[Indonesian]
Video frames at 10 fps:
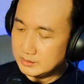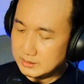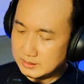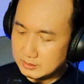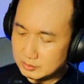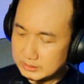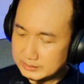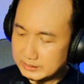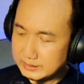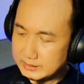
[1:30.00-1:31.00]
karena
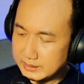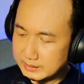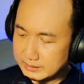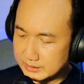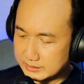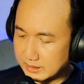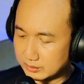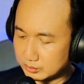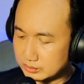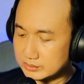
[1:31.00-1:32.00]
kotaknya ini dari kertas
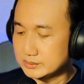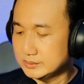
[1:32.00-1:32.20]
karton